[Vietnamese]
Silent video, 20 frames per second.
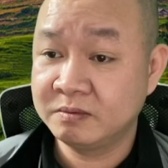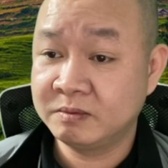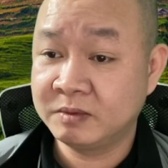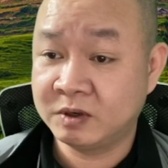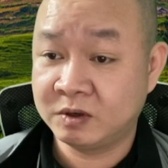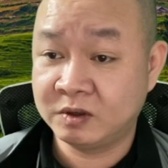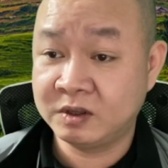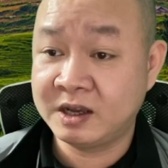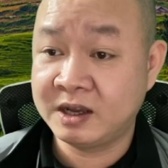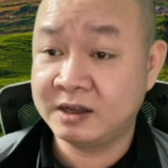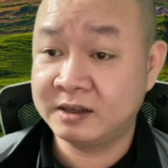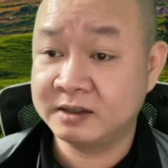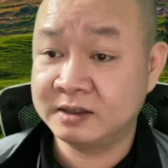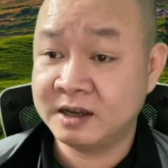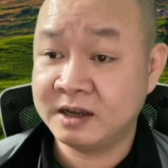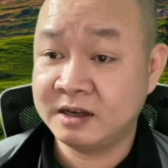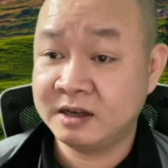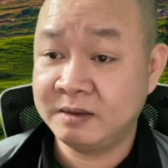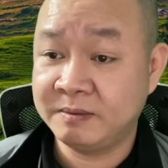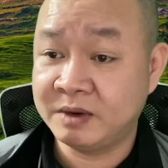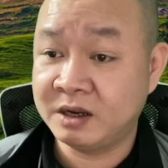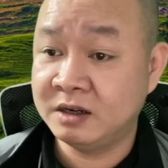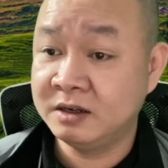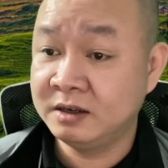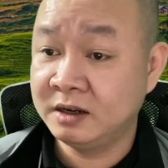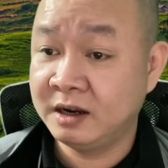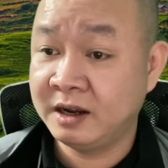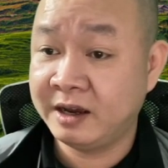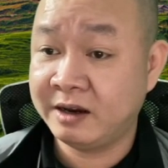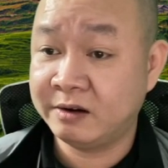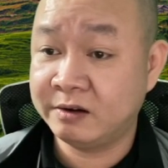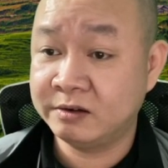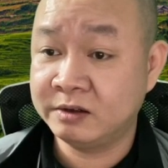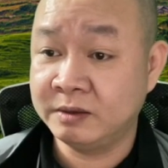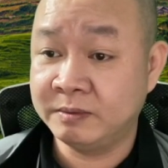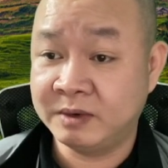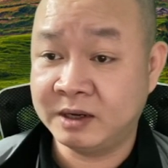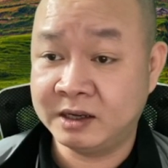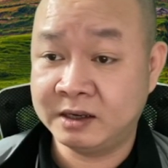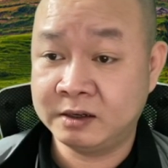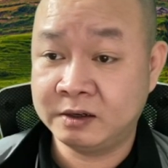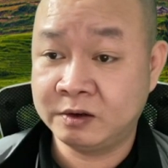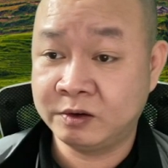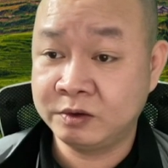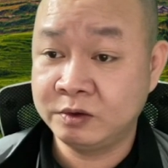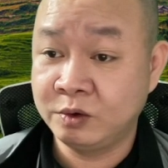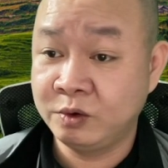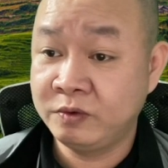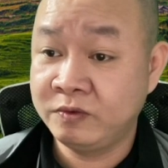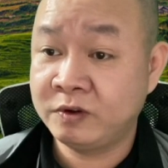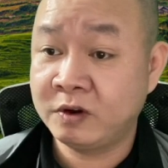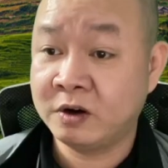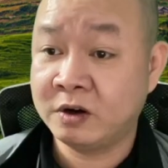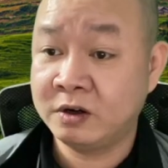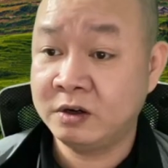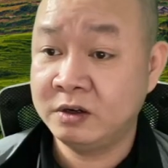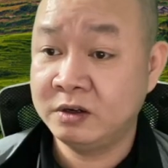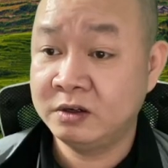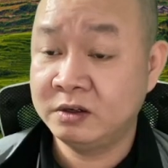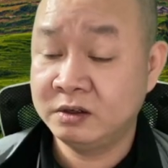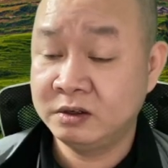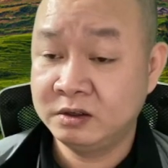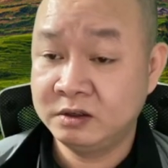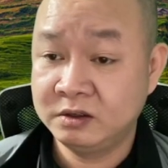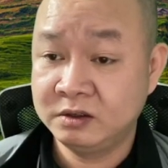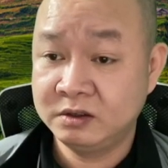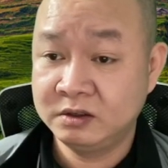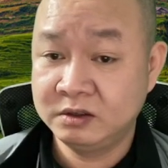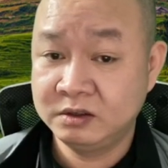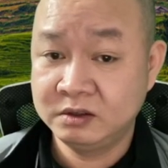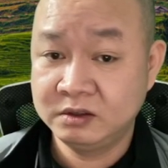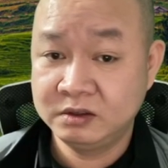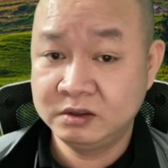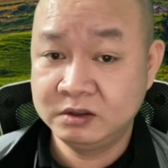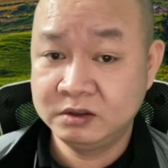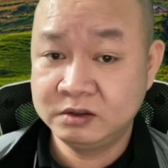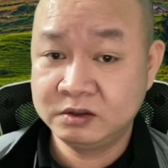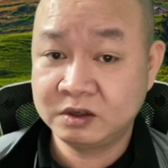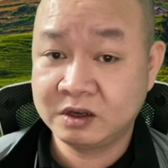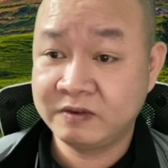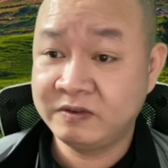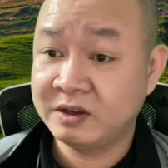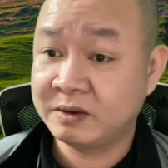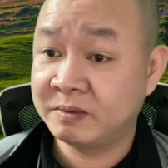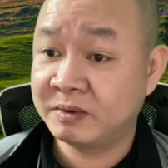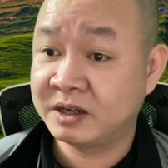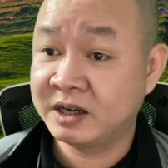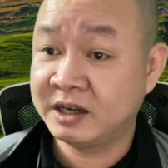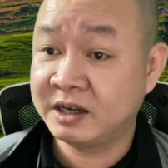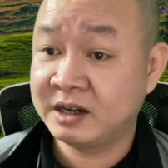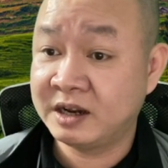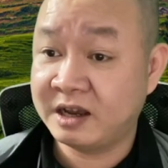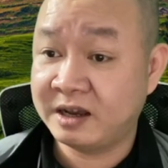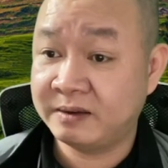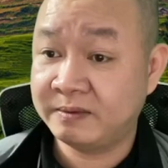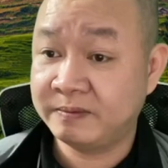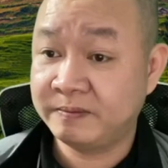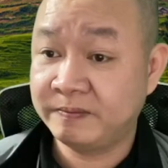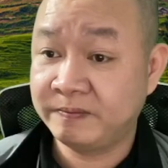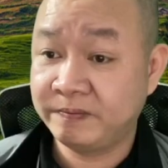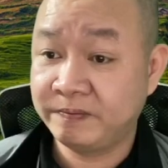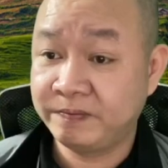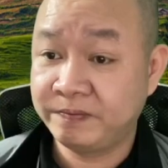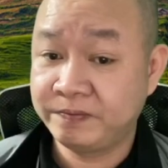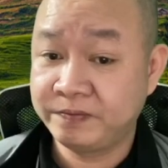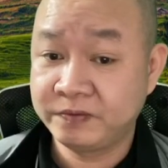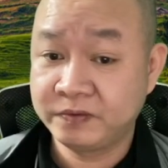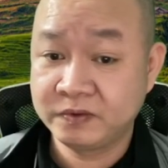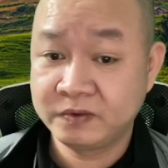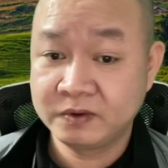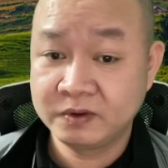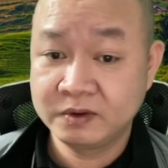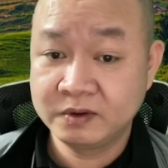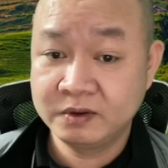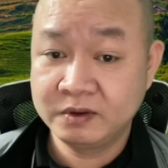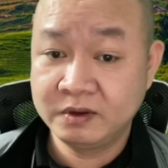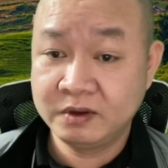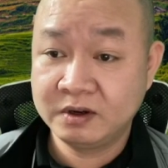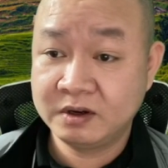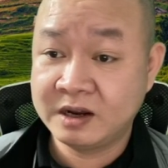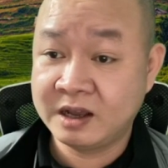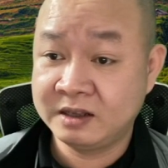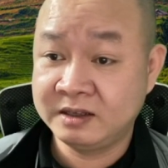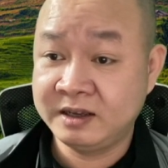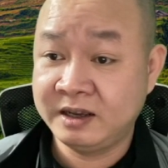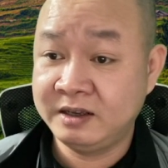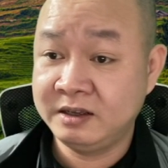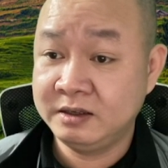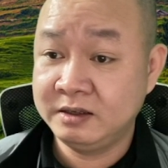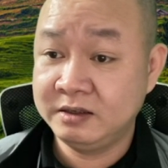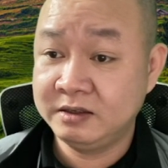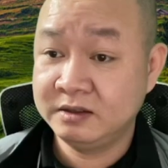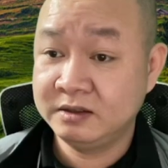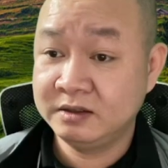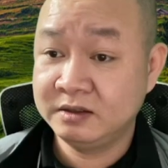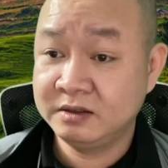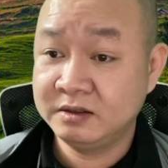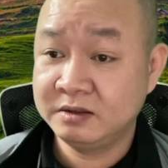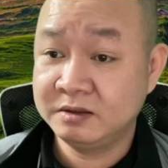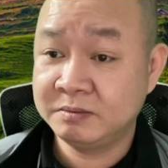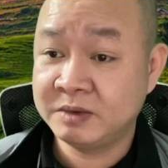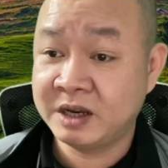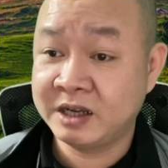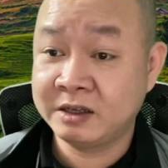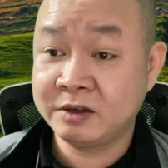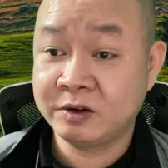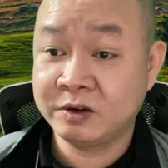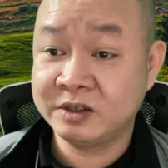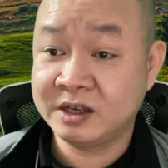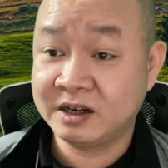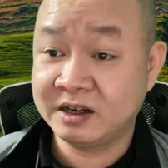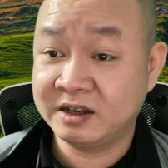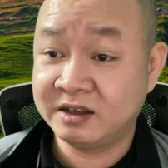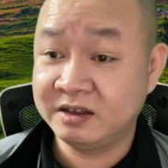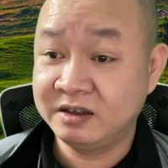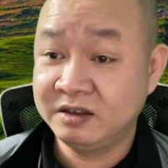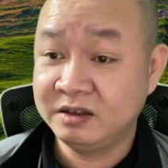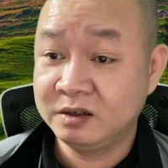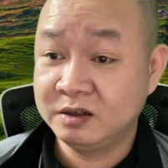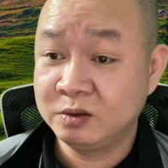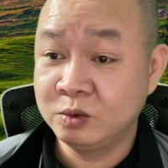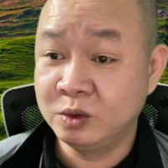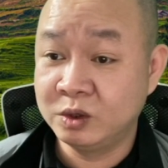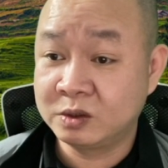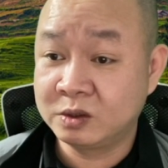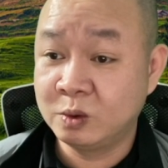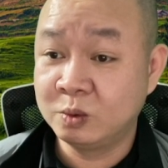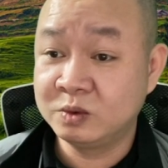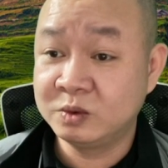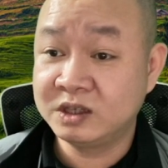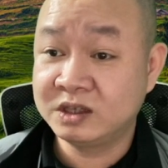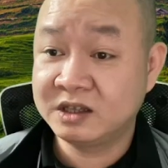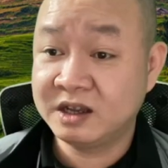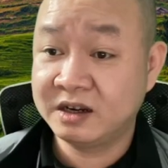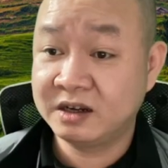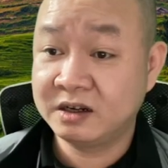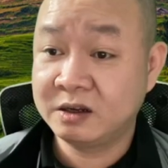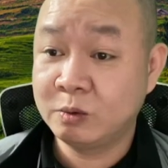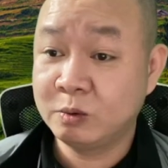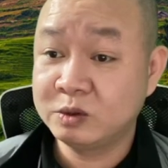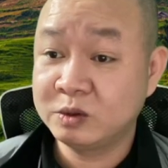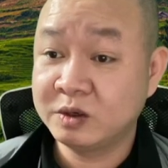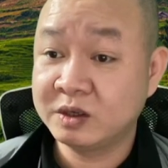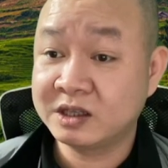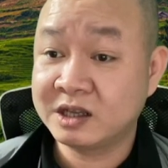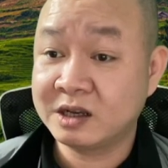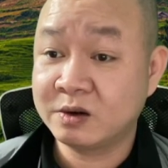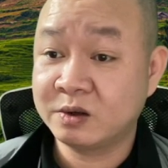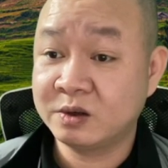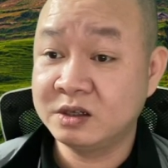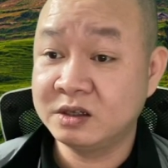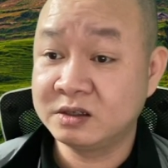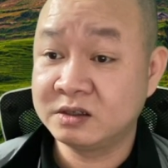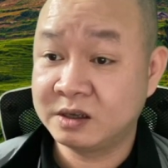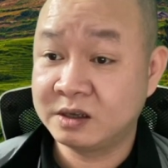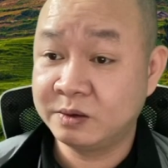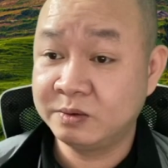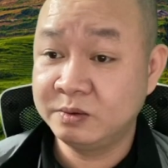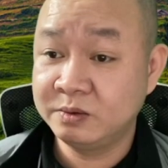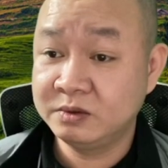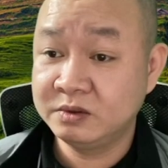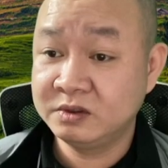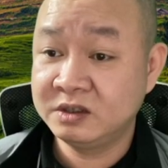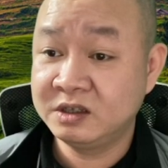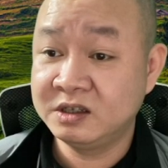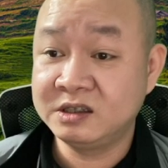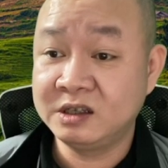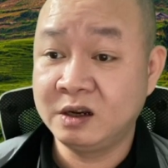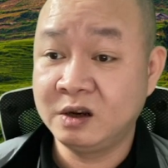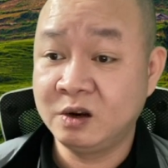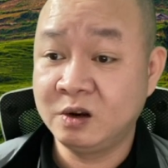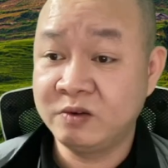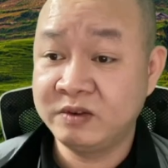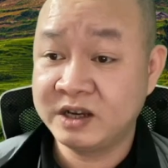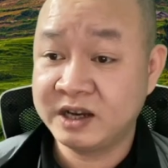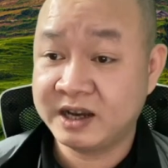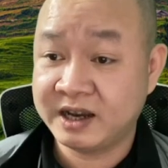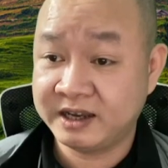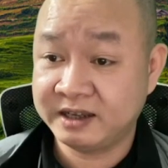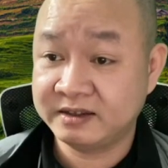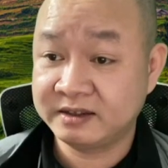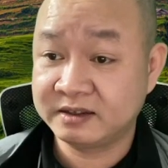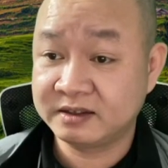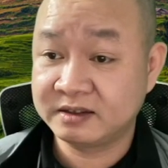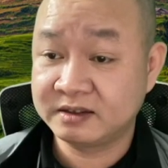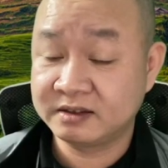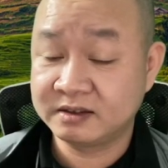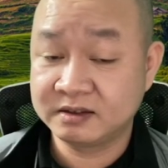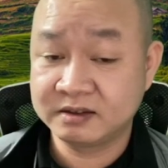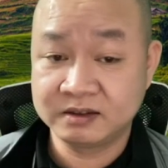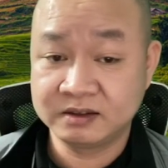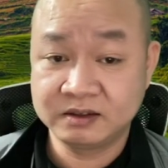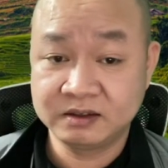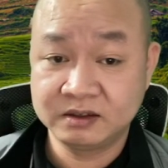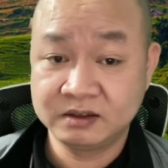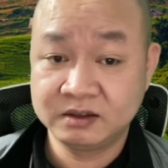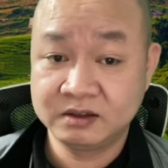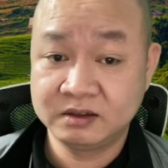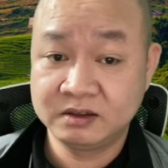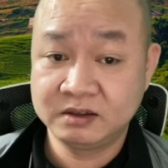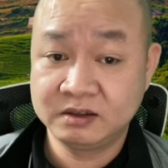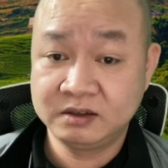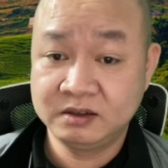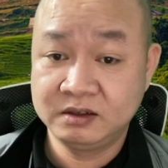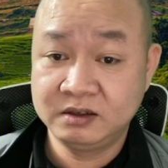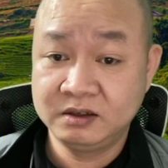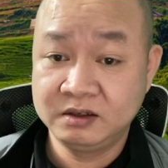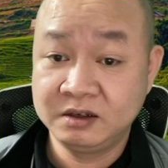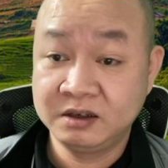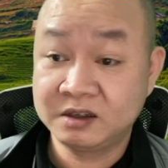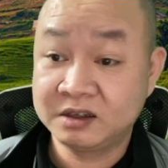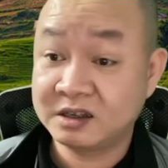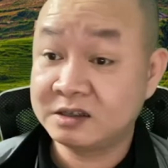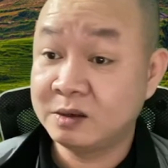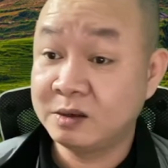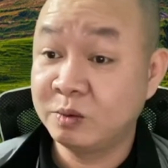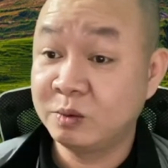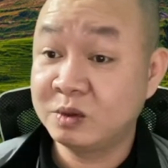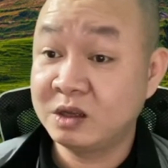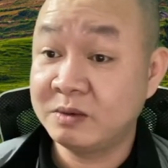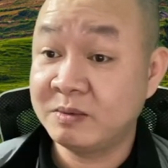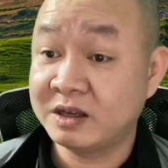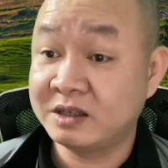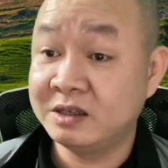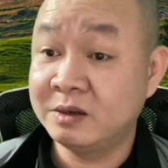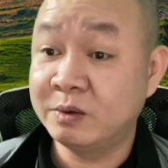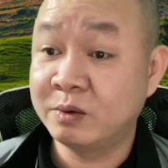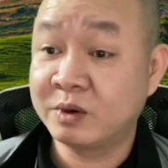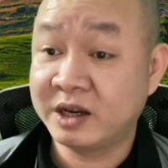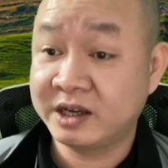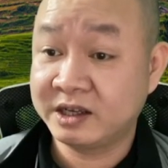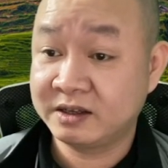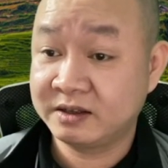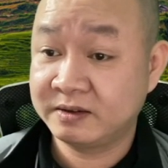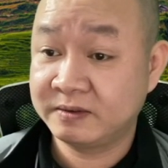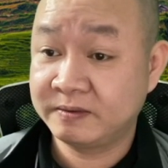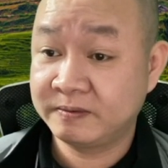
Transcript: Mà nói thẳng ra để mà lươn lẹo, để mà nói đối phó. Cho cái việc của các anh là đáng nhẽ mà anh nói rằng là đuổi cùng giết tận, không cho người ta con đường sống. Thì xin lỗi với các anh. Người ta sống có thể bằng nhiều cách.